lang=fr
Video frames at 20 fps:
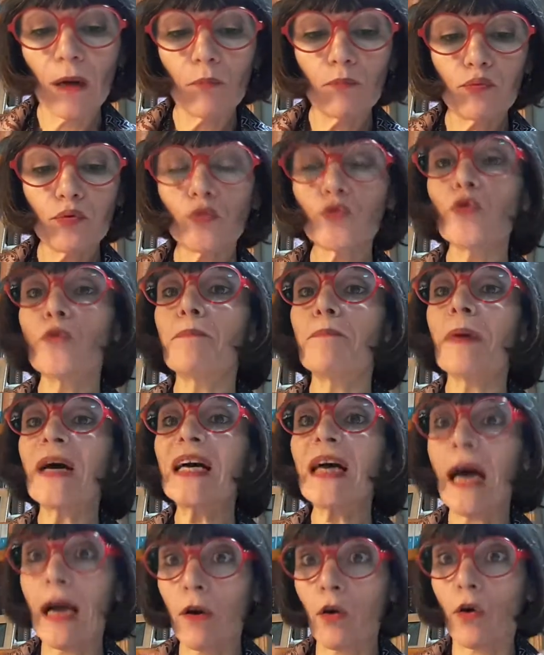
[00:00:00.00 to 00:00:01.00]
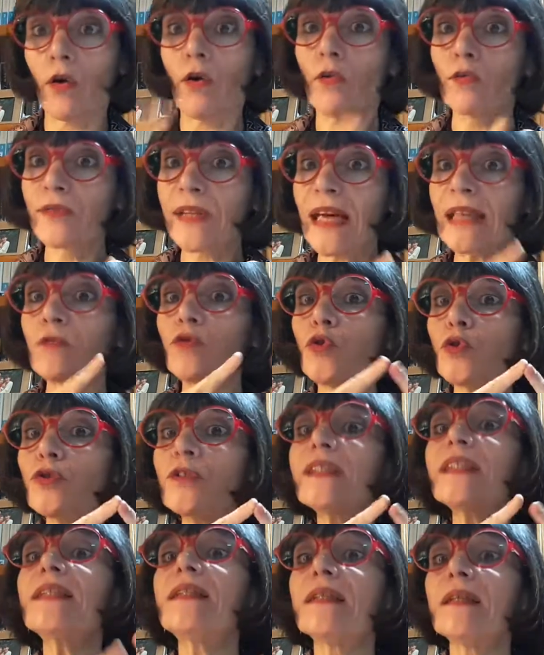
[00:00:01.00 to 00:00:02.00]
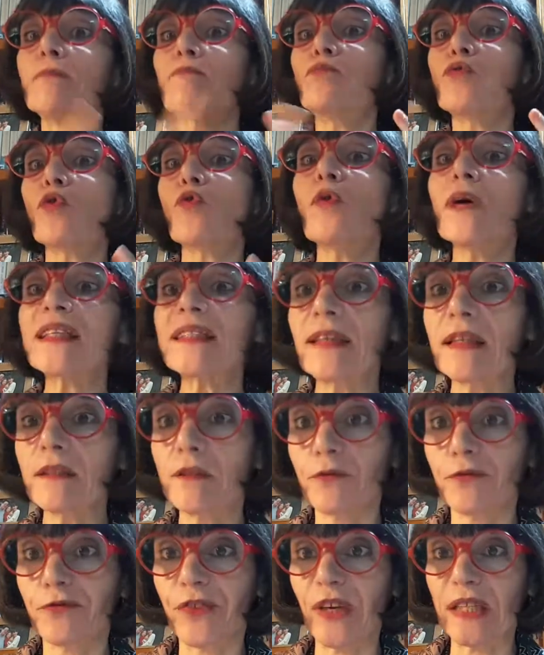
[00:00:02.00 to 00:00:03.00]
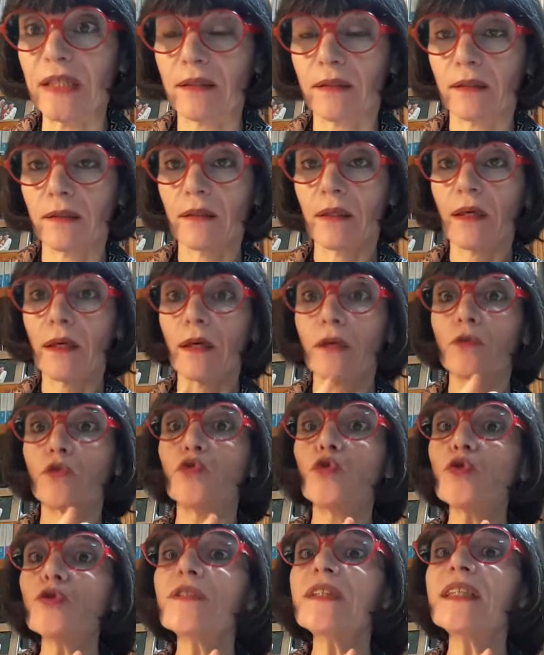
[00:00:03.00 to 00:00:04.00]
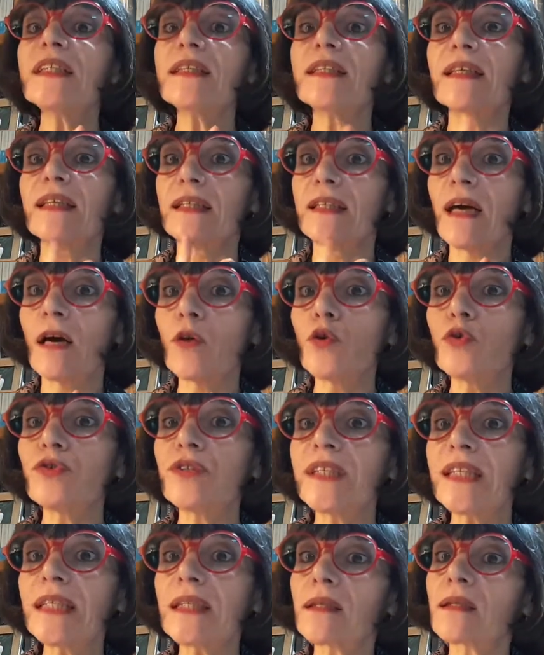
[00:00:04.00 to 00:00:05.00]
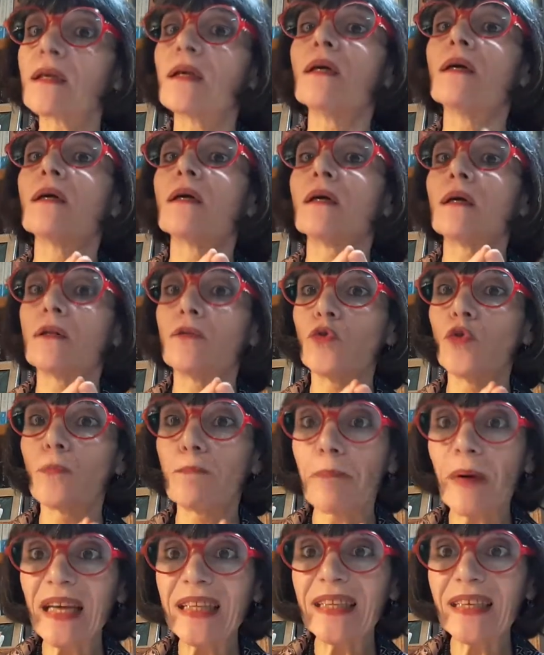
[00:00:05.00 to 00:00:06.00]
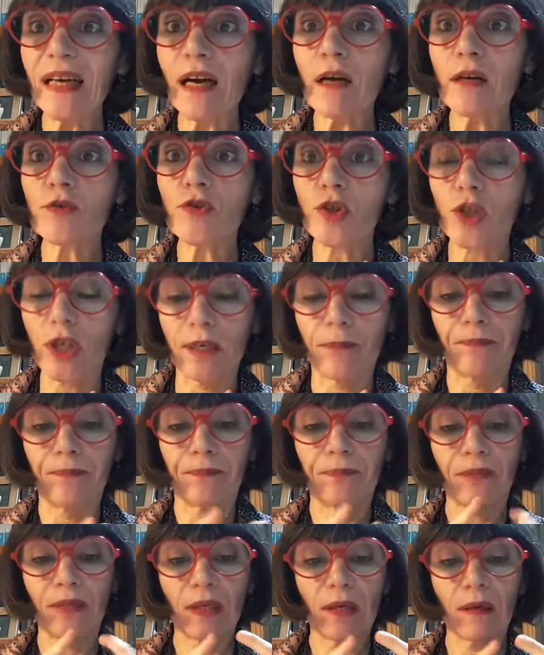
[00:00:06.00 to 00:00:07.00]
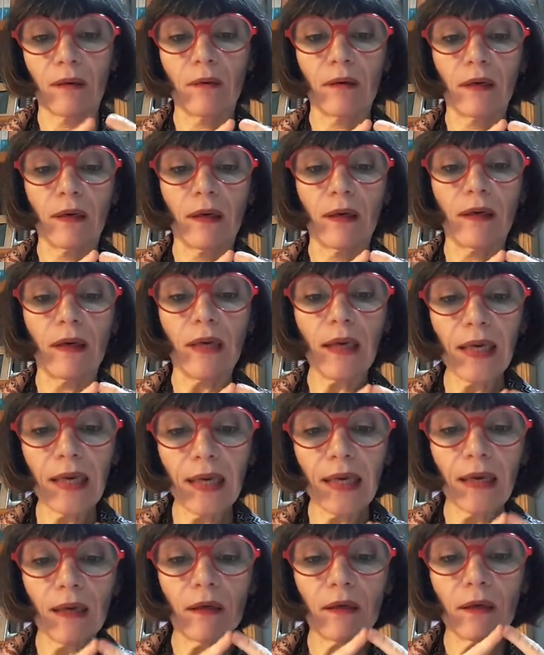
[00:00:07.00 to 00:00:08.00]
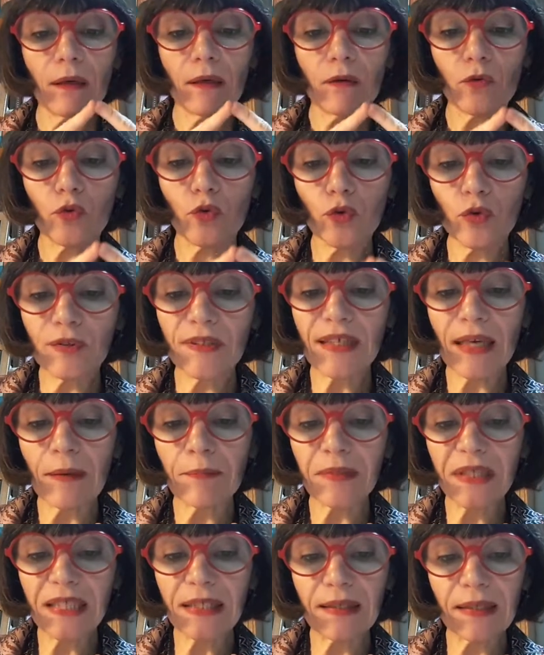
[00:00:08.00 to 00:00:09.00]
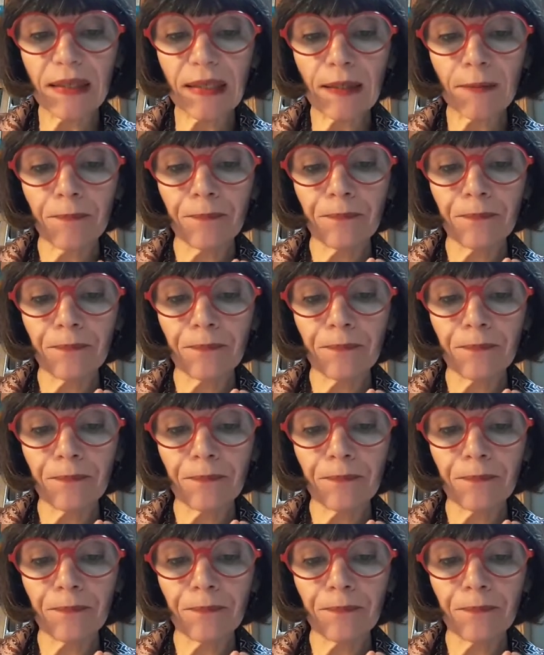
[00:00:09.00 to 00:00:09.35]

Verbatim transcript: Pour ne pas... Alors, on a deux idées. Pourquoi cette fête Deux idées. Dans le titre, ne pas déranger. Et deuxième idée,